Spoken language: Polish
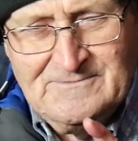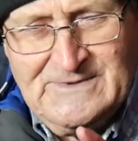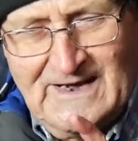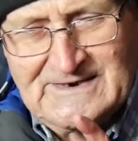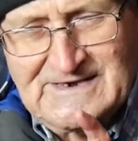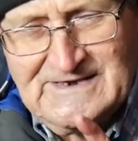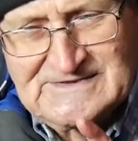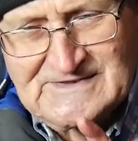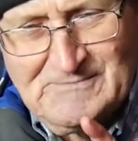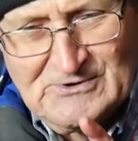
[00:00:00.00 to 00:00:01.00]

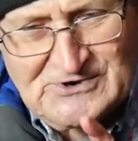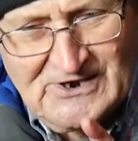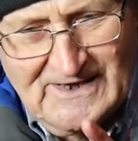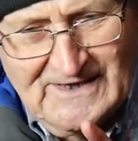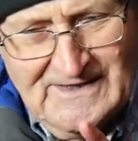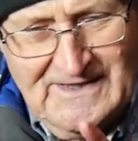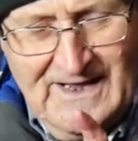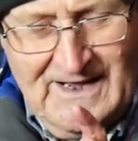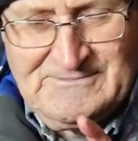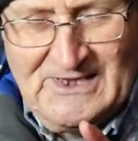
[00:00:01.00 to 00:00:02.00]
miarkę zboża,
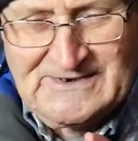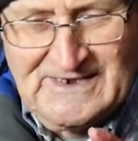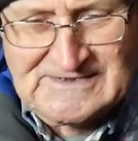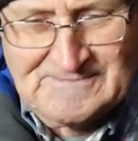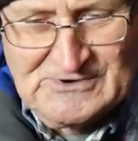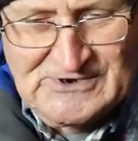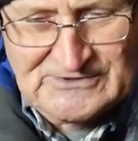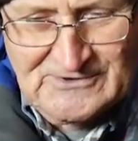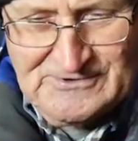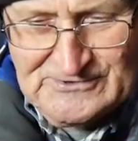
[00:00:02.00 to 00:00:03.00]
a miarka zboża
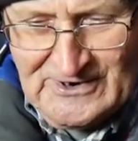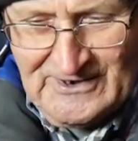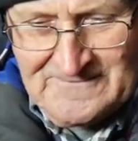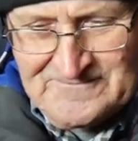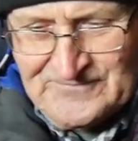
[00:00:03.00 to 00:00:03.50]
to było